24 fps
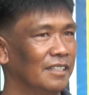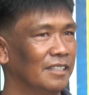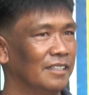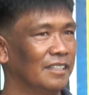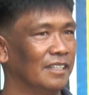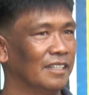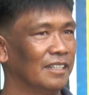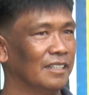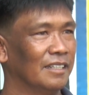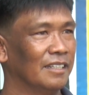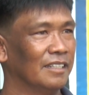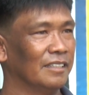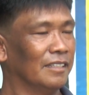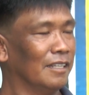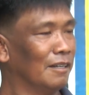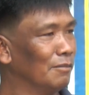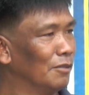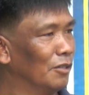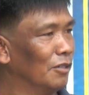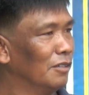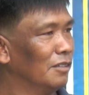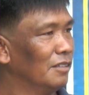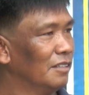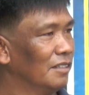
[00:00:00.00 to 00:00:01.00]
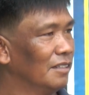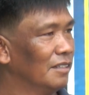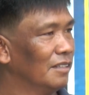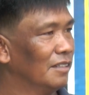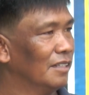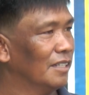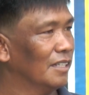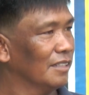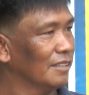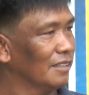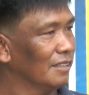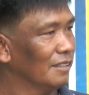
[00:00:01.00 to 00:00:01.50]
ng damo
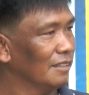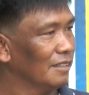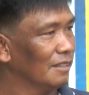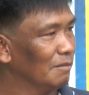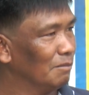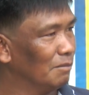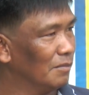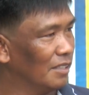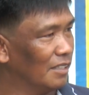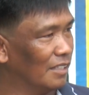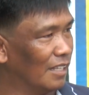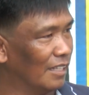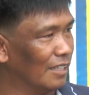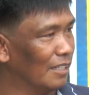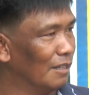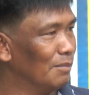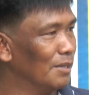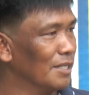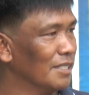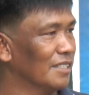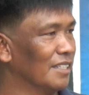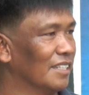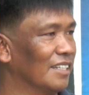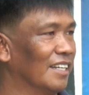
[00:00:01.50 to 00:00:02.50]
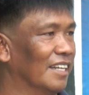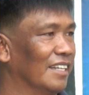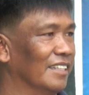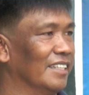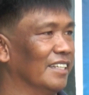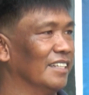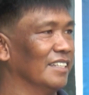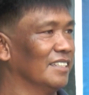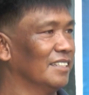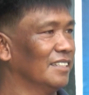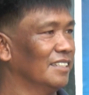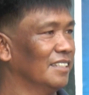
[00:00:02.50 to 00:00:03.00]
at lalabas e
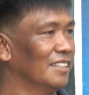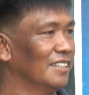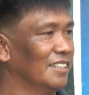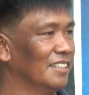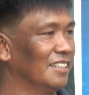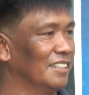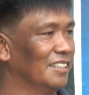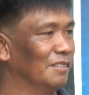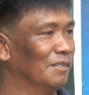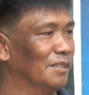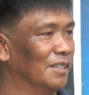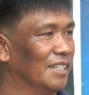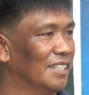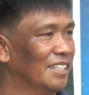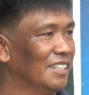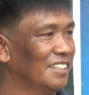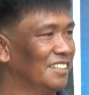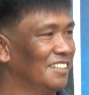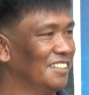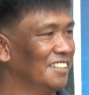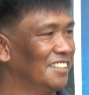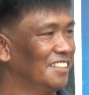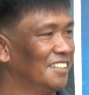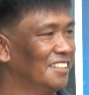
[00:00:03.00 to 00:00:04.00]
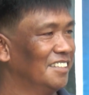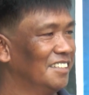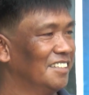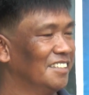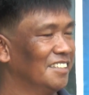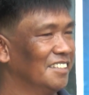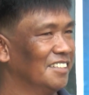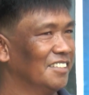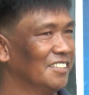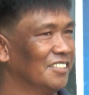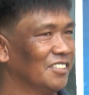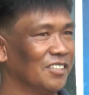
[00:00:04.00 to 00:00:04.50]
gatas, di ba?
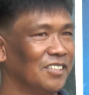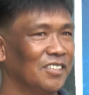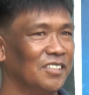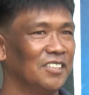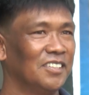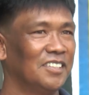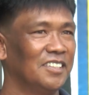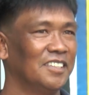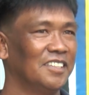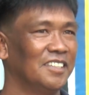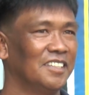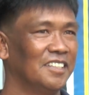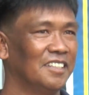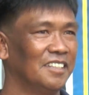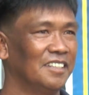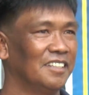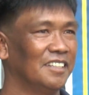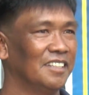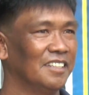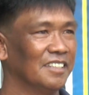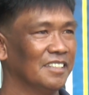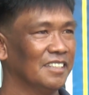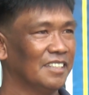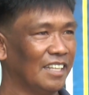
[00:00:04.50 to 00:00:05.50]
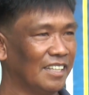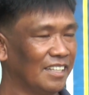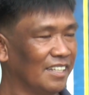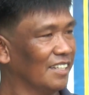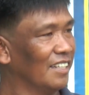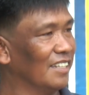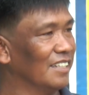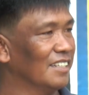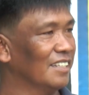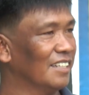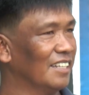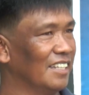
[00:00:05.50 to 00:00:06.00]
So,
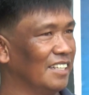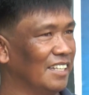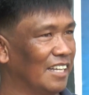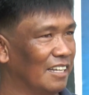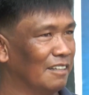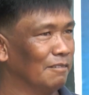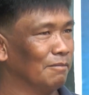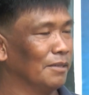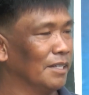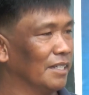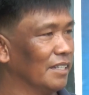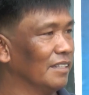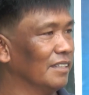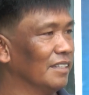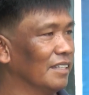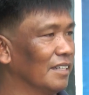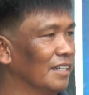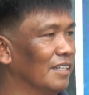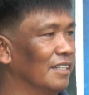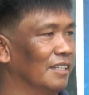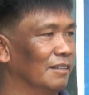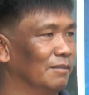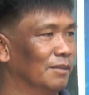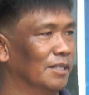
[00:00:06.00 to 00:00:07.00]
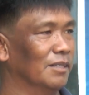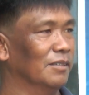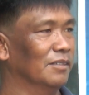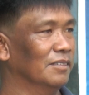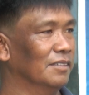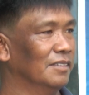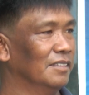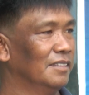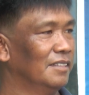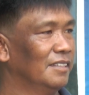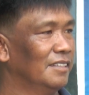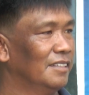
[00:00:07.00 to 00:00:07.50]
talagang kailangan pa rin ng kalabaw.
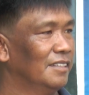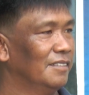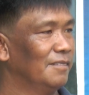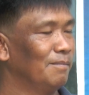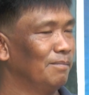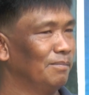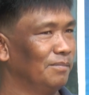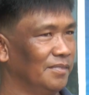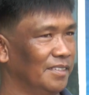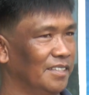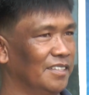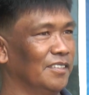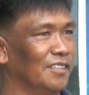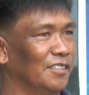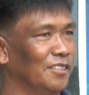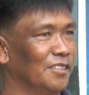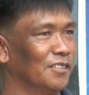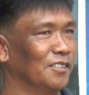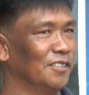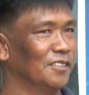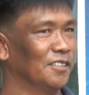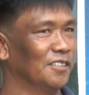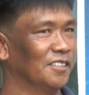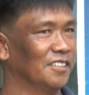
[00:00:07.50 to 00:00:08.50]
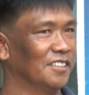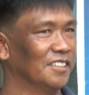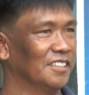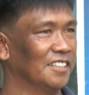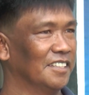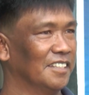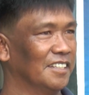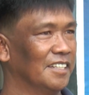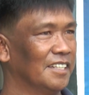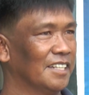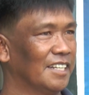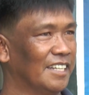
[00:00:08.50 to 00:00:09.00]
Yun yung
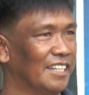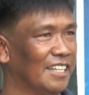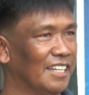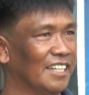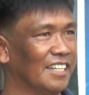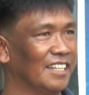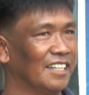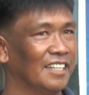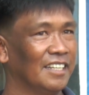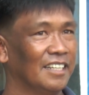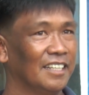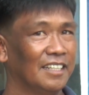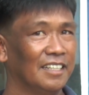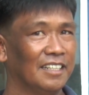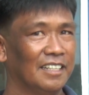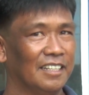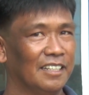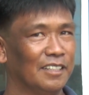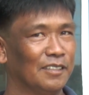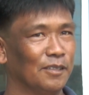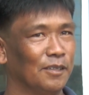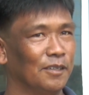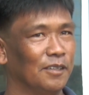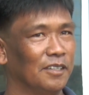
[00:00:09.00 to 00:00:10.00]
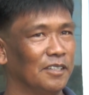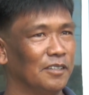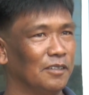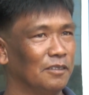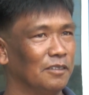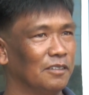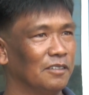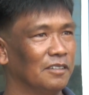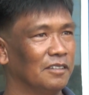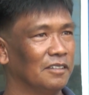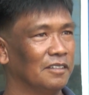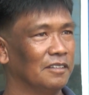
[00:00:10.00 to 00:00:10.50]
kaya ito
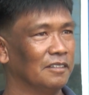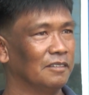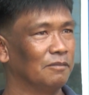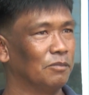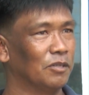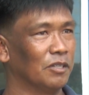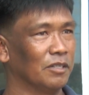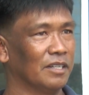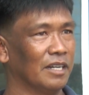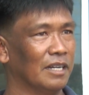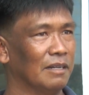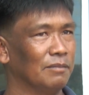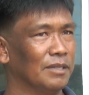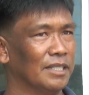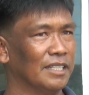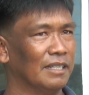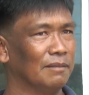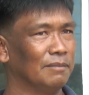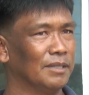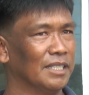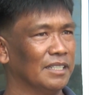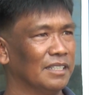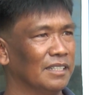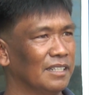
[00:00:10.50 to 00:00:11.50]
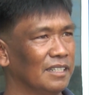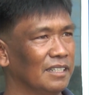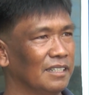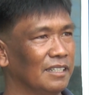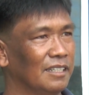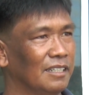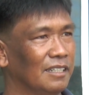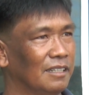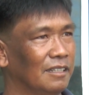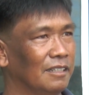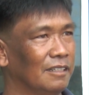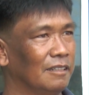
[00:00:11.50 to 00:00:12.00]
yung programa namin na
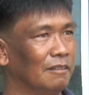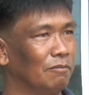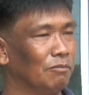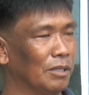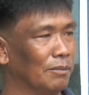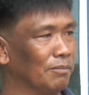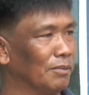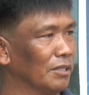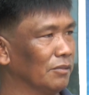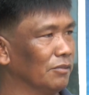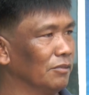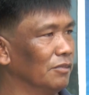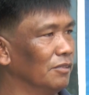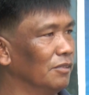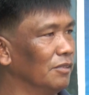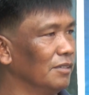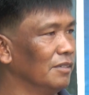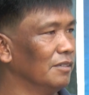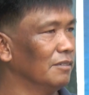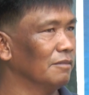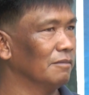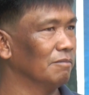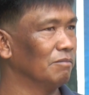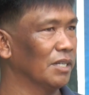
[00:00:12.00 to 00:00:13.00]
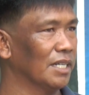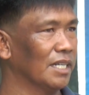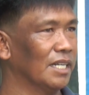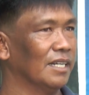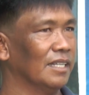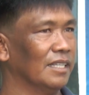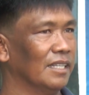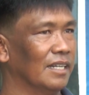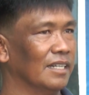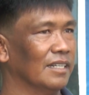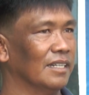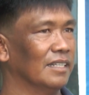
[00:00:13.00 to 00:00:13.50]
pagpatuloy yung
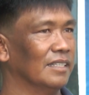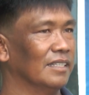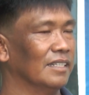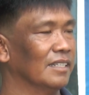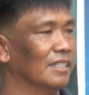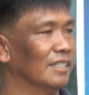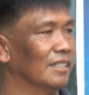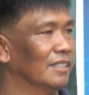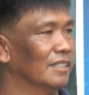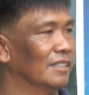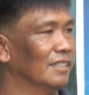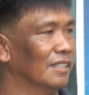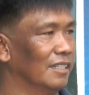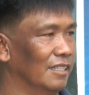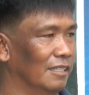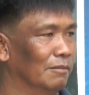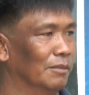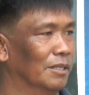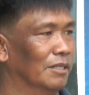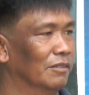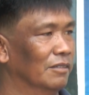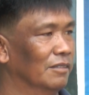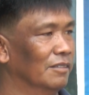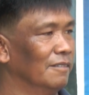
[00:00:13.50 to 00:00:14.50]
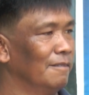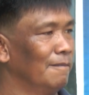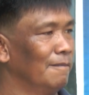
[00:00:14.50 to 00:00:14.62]
pag-aalaga ng kalabaw.